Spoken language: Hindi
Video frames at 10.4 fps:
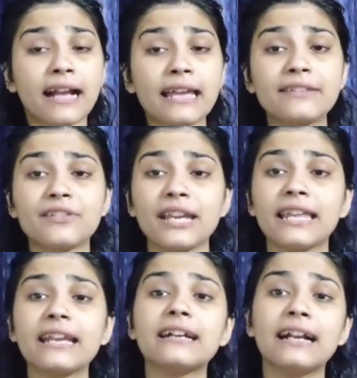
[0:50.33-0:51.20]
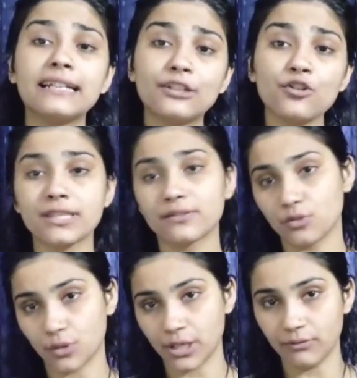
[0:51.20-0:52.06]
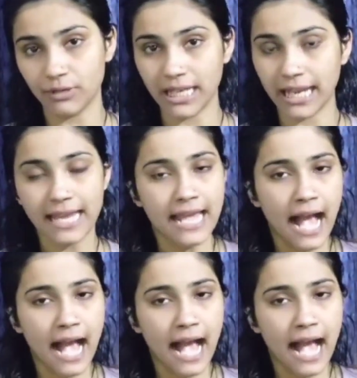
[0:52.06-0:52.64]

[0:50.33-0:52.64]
कई ट्रेनें घंटों रुकी हुई हैं।